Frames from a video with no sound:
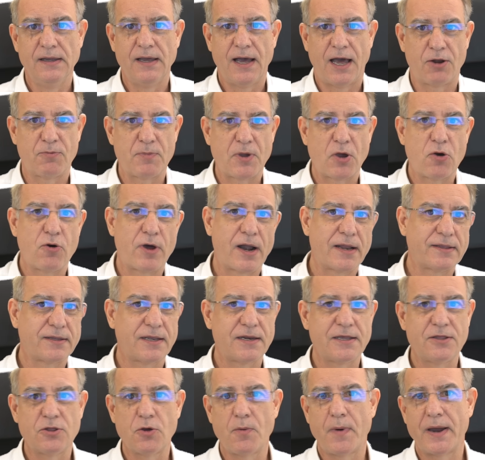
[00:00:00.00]
A lo mejor ha
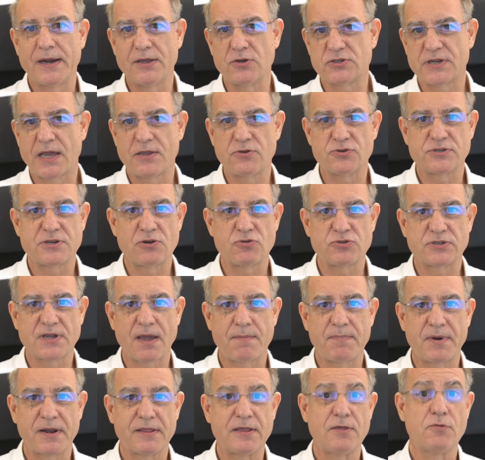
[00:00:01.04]
tenido varios años en los que
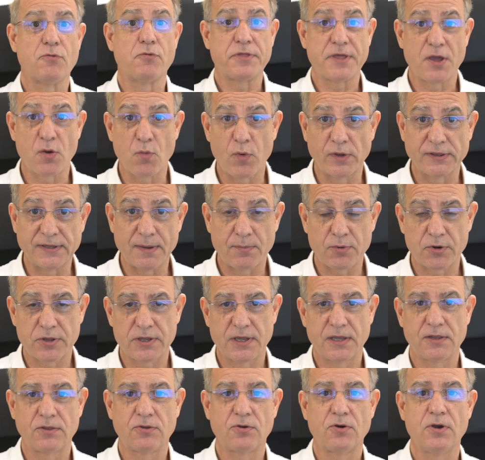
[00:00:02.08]
ha perdido un
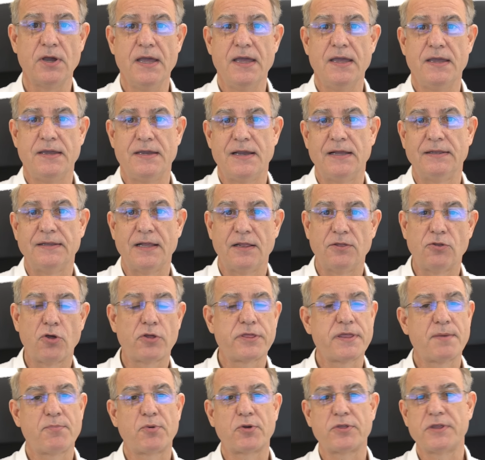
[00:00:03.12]
50% y el del
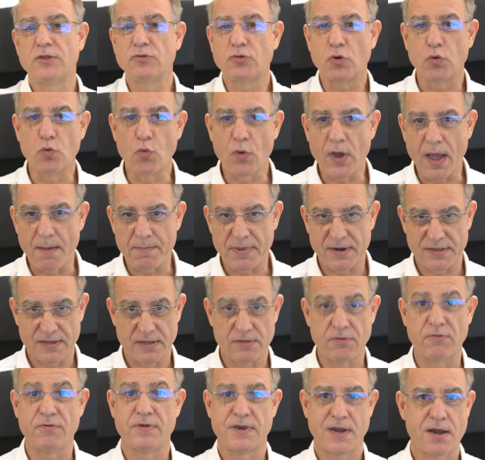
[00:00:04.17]
12% nunca ha
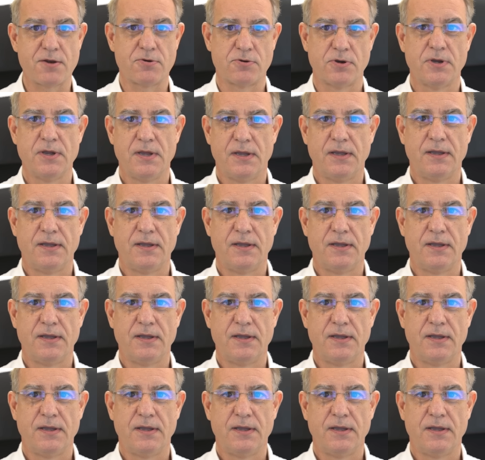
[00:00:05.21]
perdido dinero.